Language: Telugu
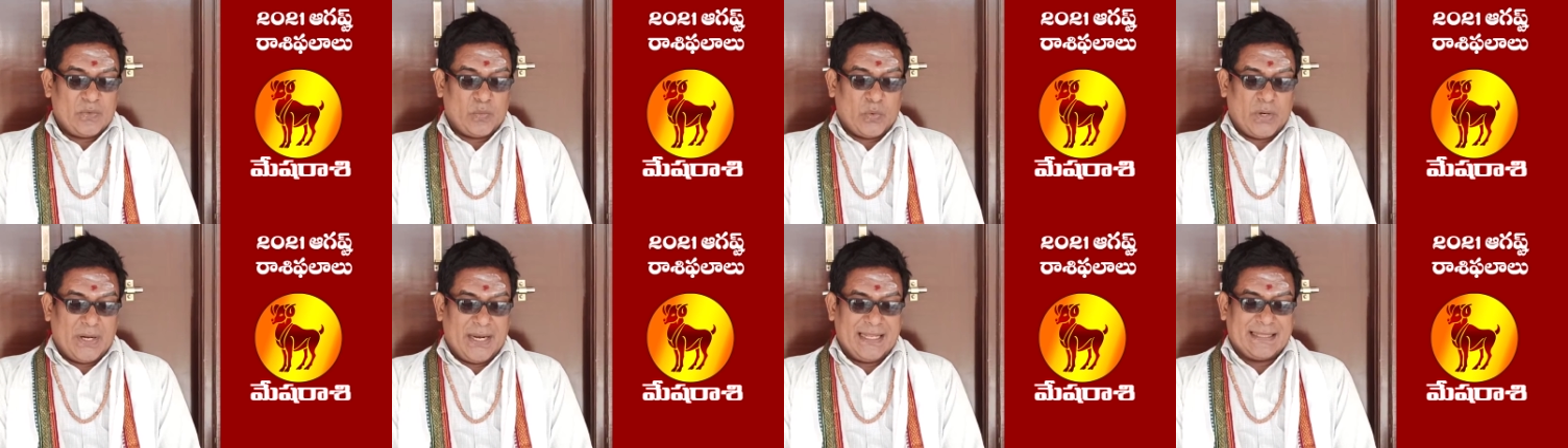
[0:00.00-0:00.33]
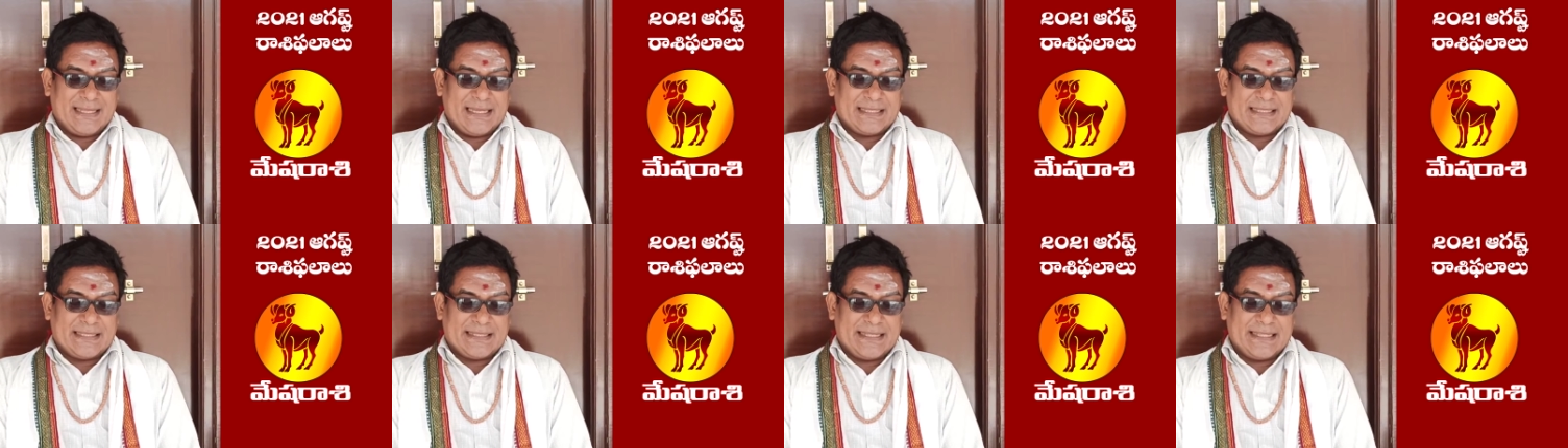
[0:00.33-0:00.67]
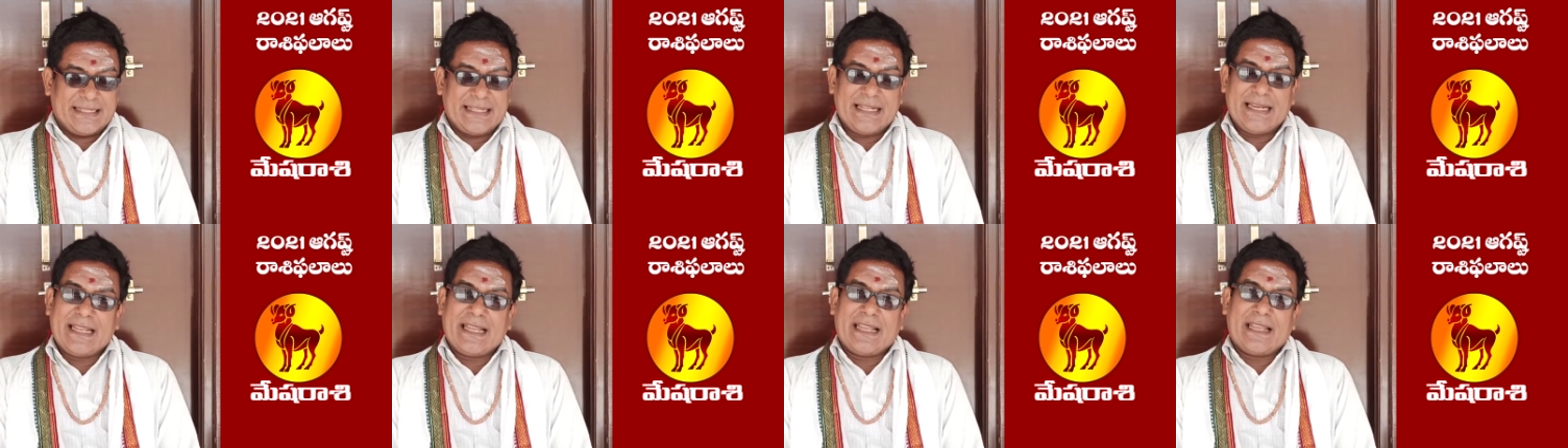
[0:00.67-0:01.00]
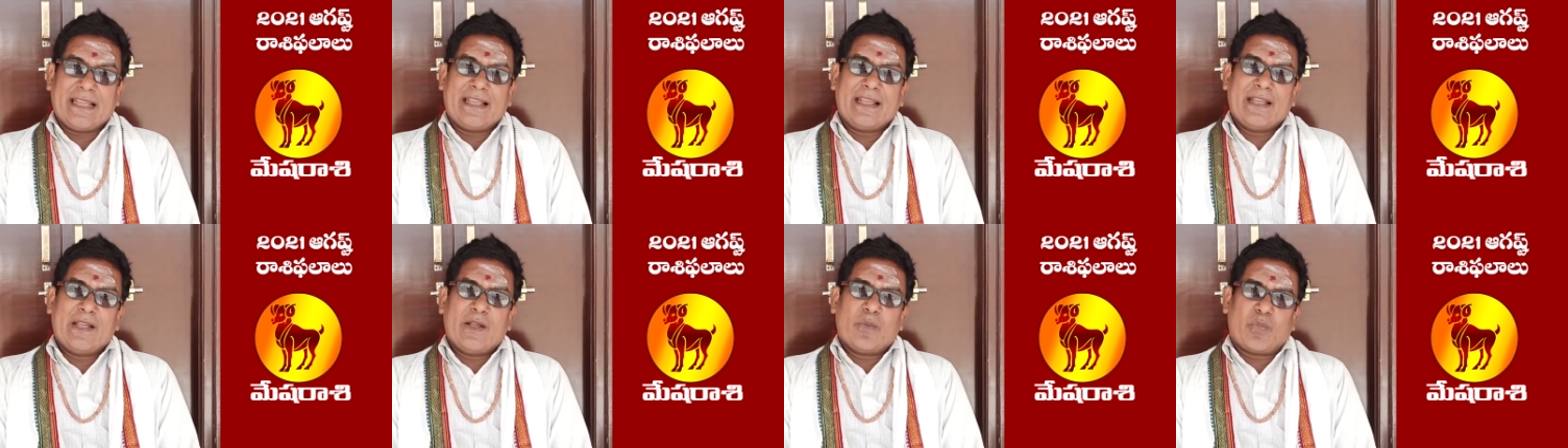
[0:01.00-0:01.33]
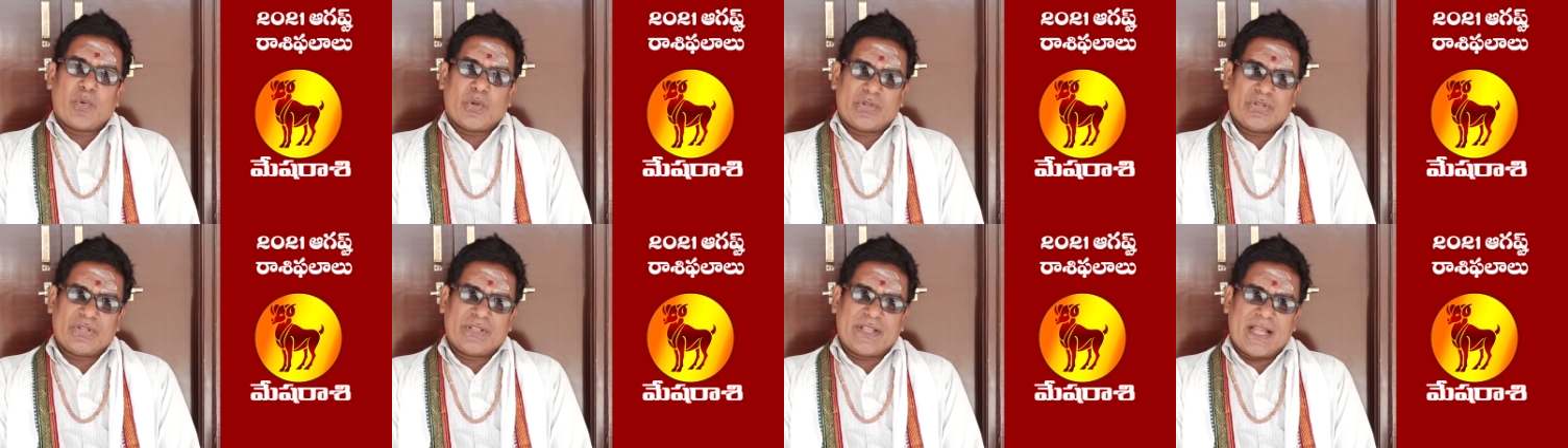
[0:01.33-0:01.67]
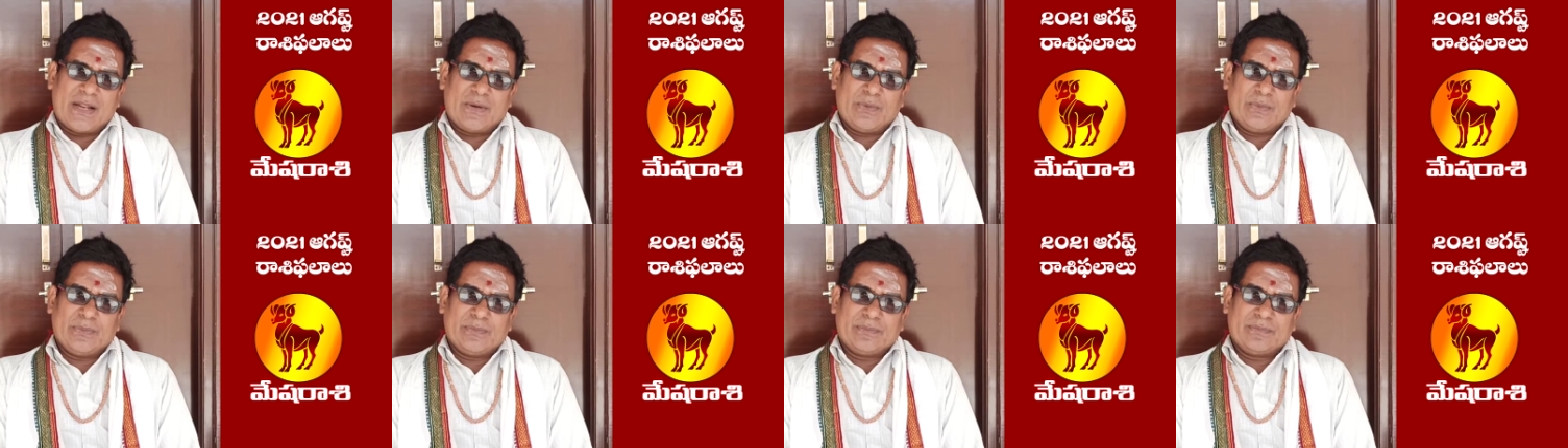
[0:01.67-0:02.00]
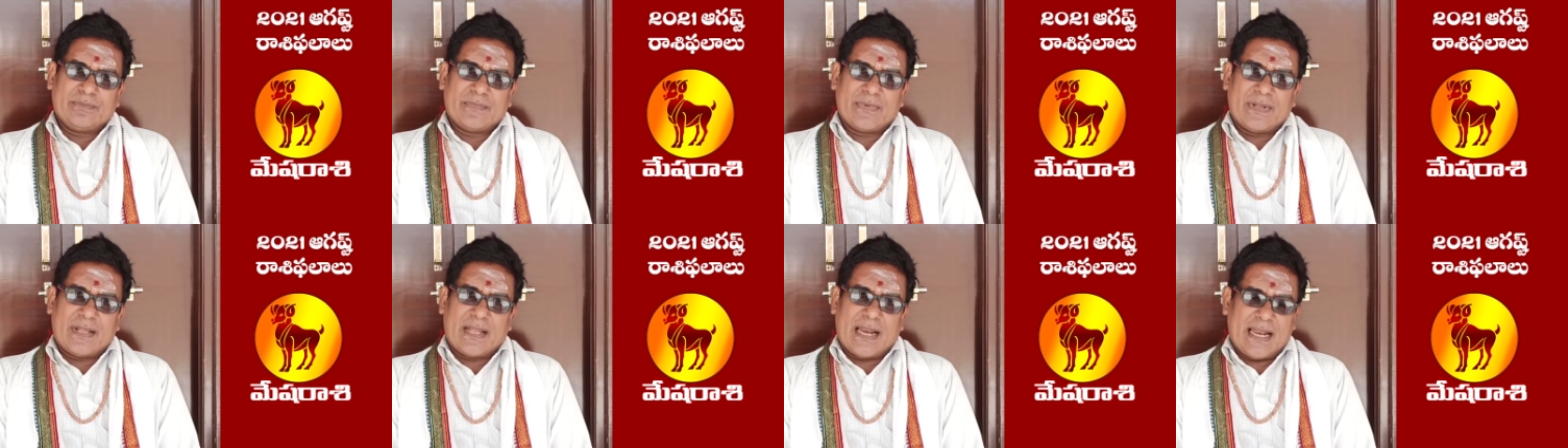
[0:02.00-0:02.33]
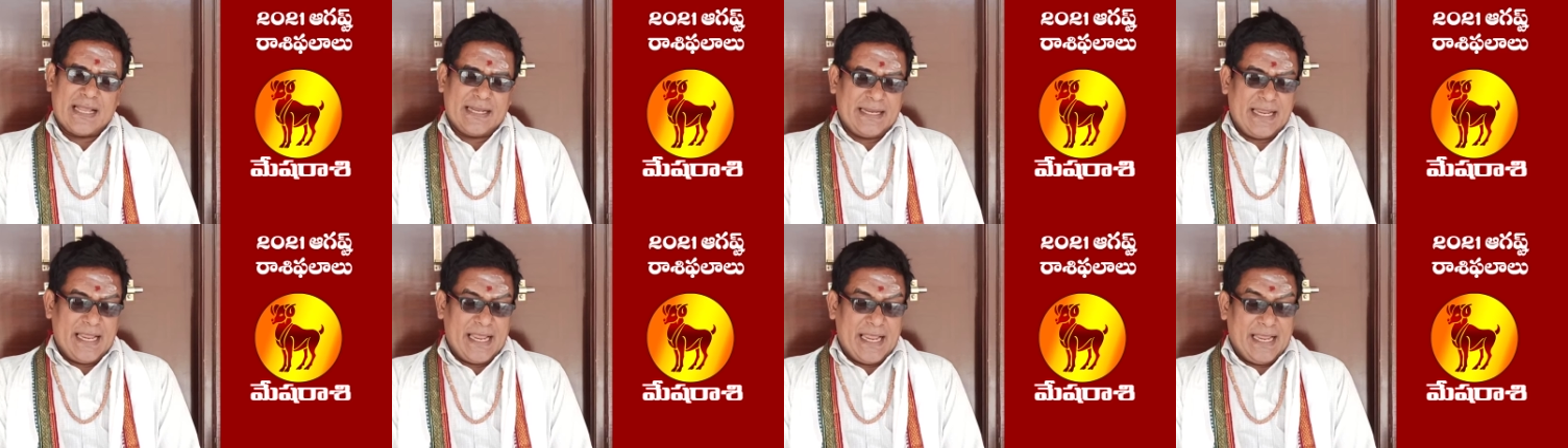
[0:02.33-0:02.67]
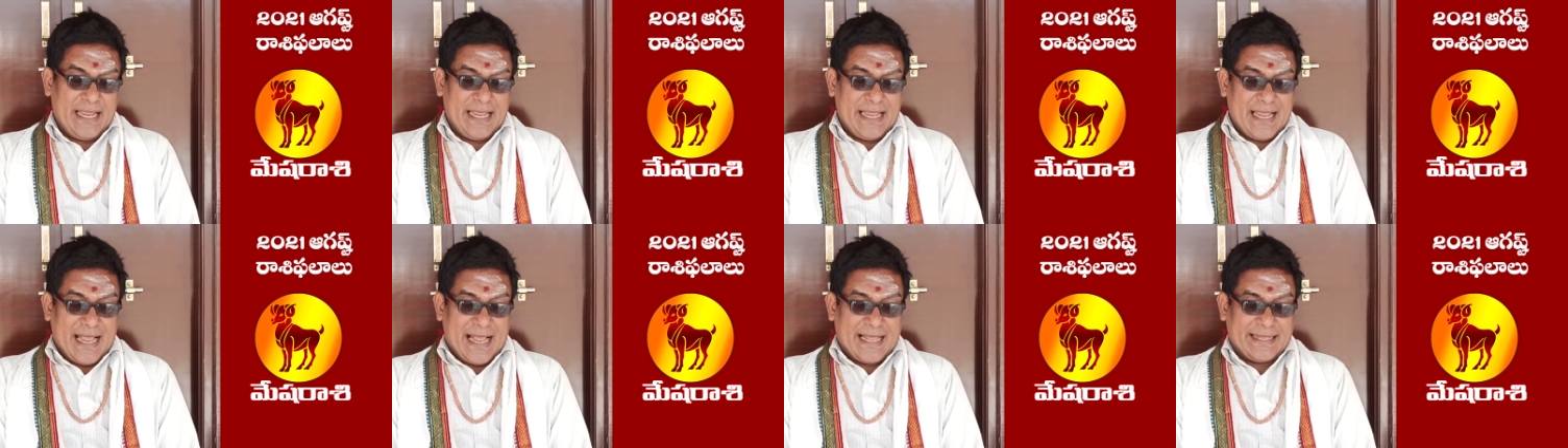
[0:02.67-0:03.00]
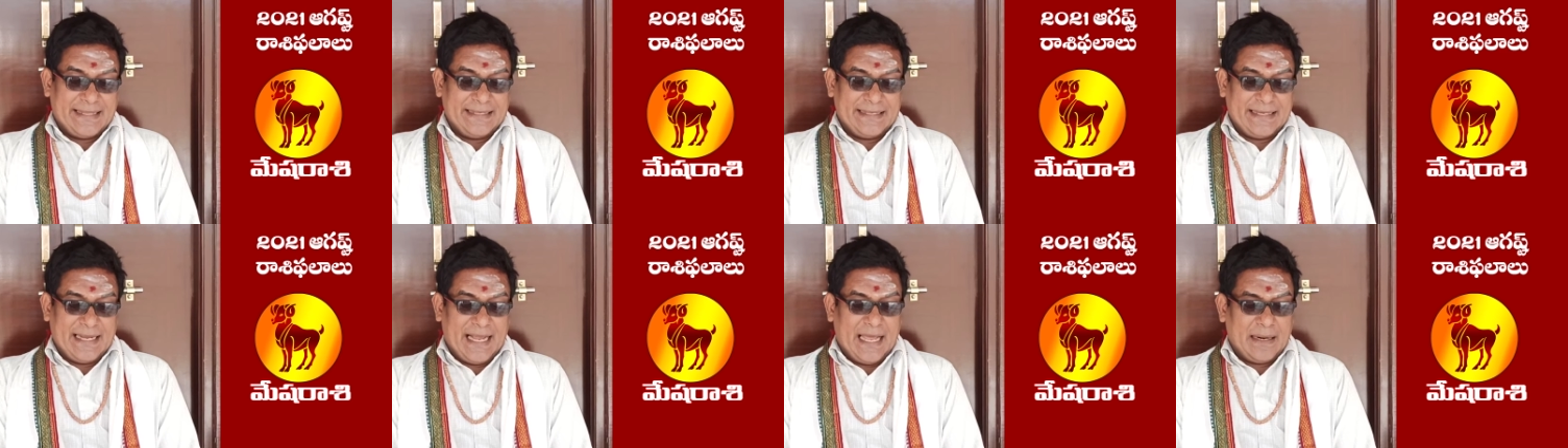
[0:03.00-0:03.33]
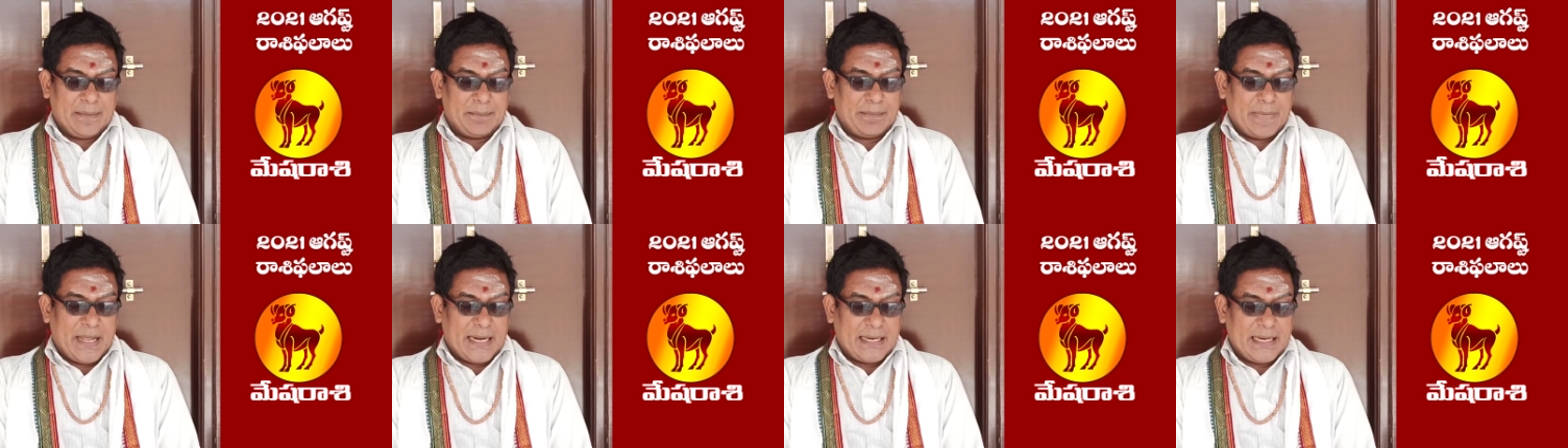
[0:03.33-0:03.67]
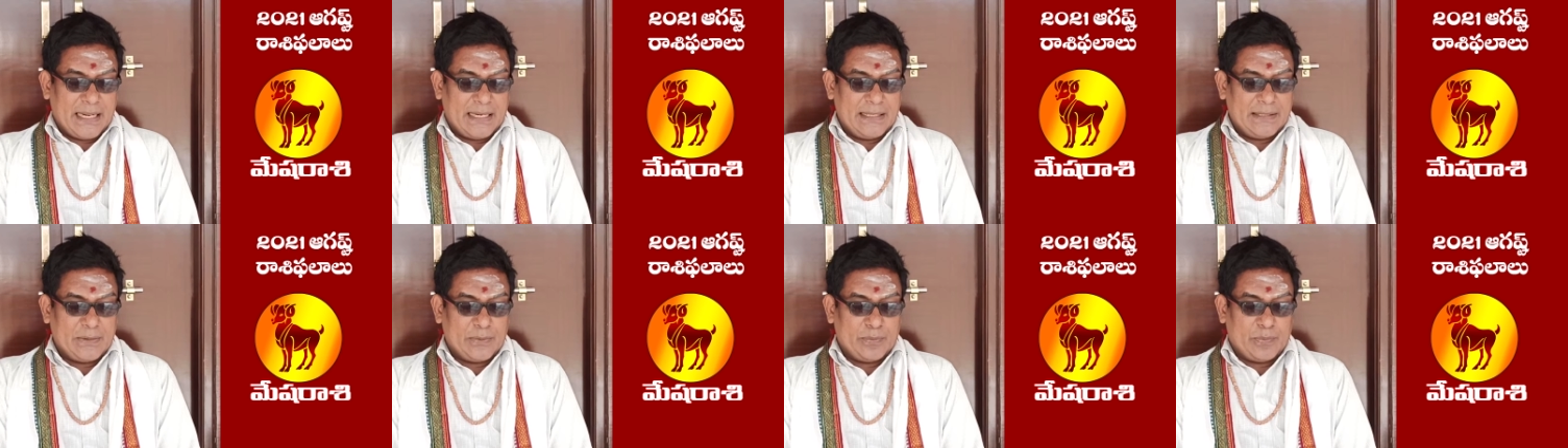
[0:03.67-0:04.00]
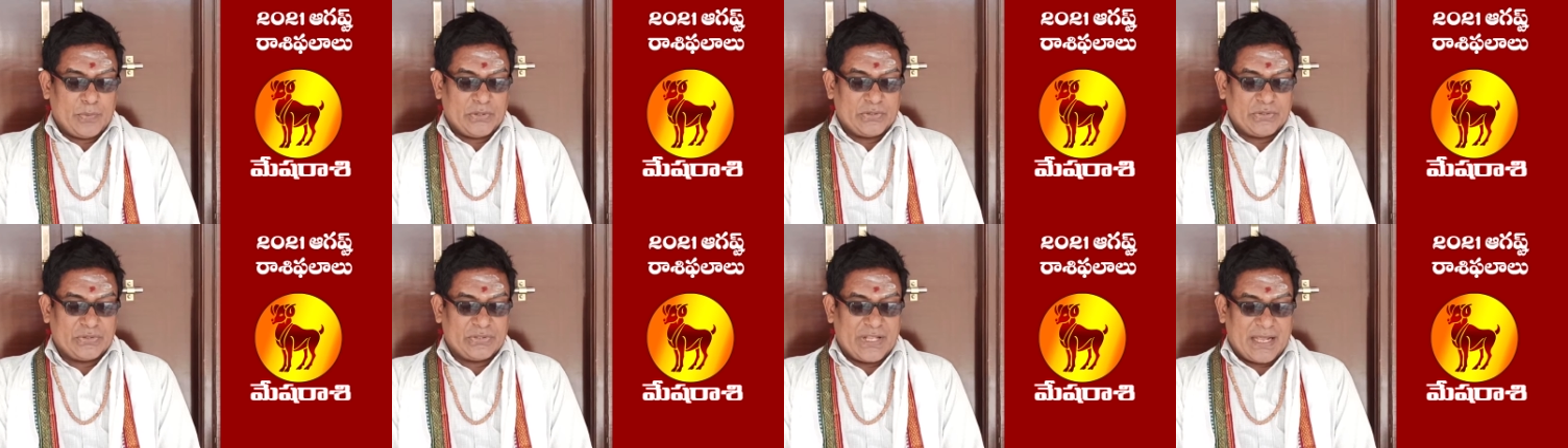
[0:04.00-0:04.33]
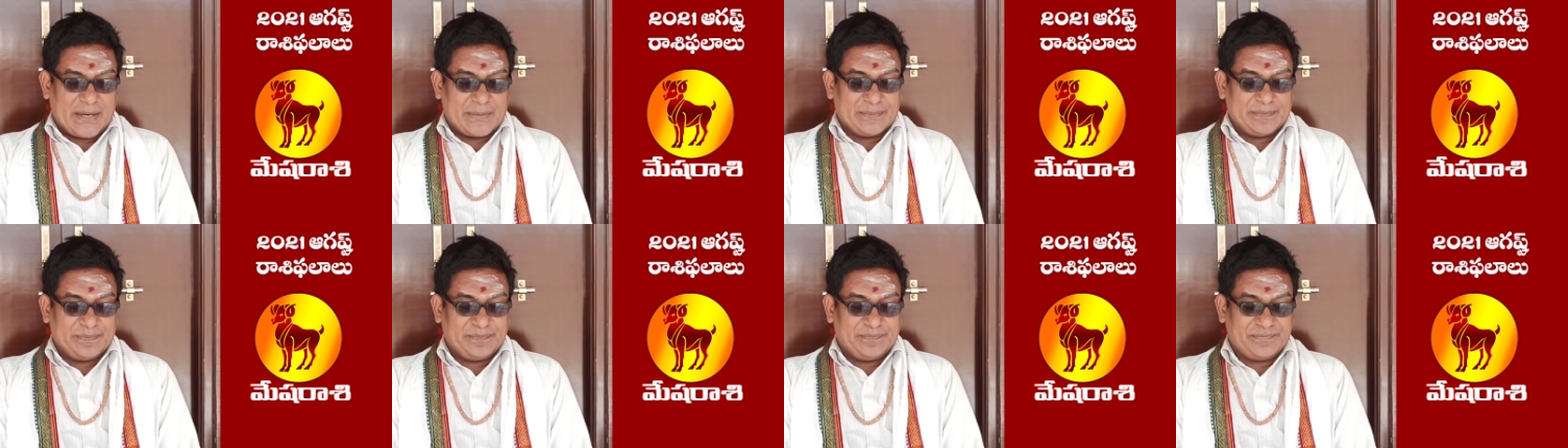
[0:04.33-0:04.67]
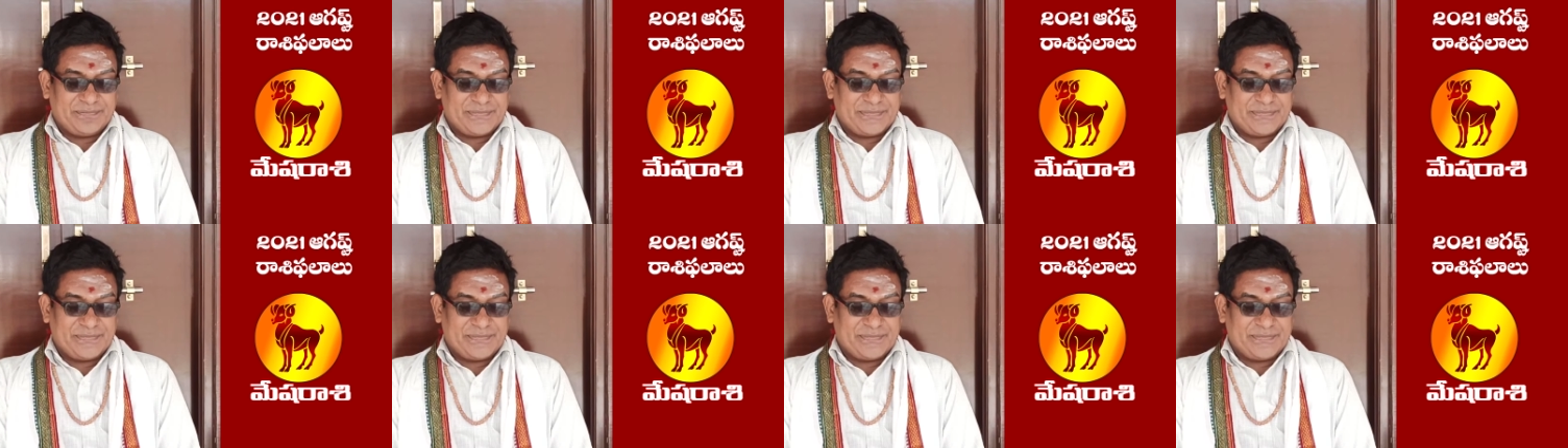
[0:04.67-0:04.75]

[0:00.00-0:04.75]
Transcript: ఉన్నత స్థితిని పొందుతారు అలాగే అధికార మన్నలను పొందుతారు